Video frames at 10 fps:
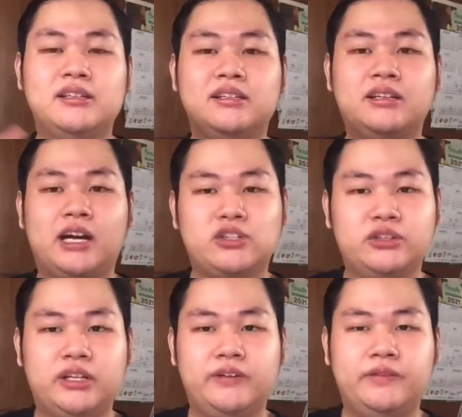cash on
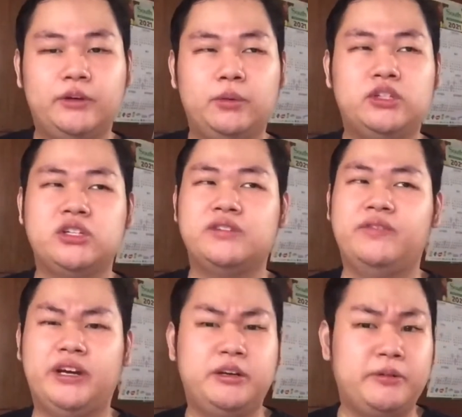delivery which is
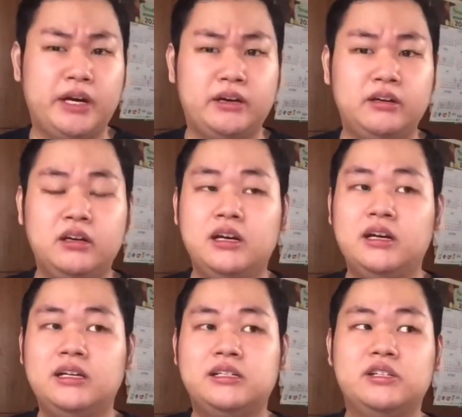very rare
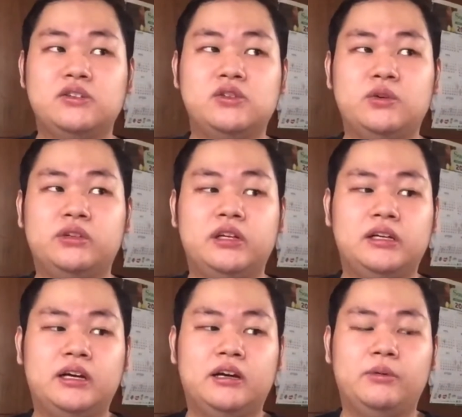since gusto ko
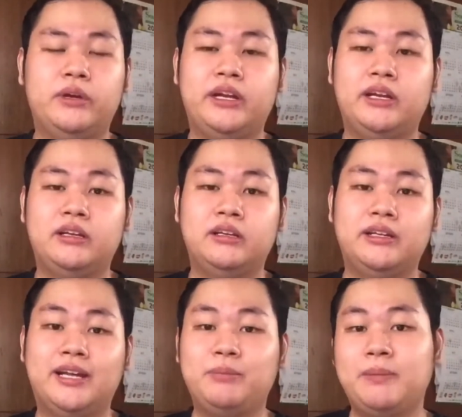talaga when I
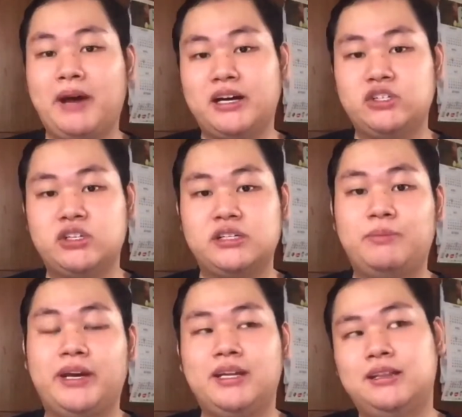get my packages
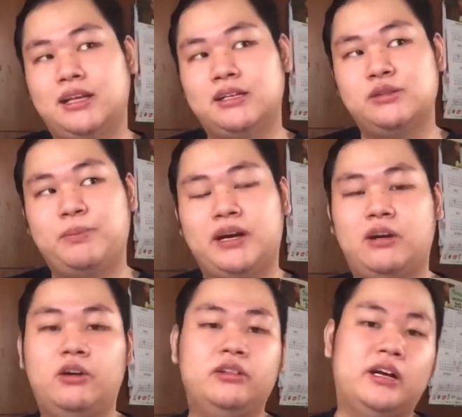bayad na para
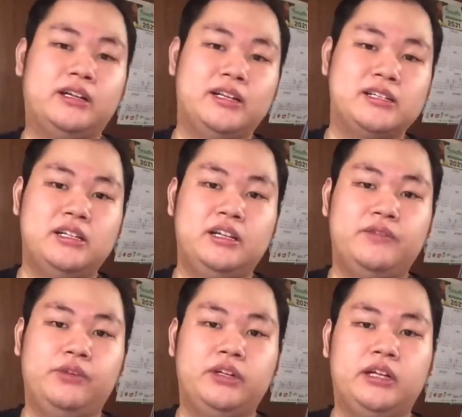contactless
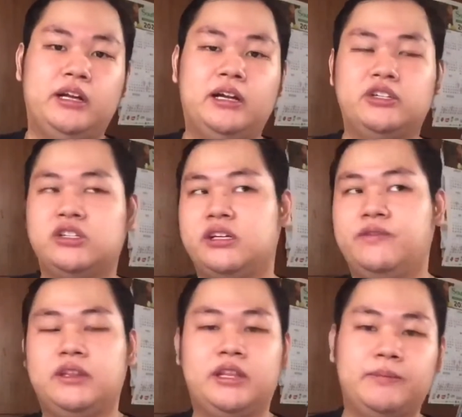delivery na lang I'll just give
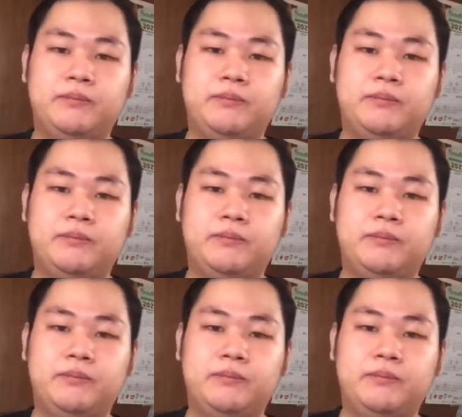a tip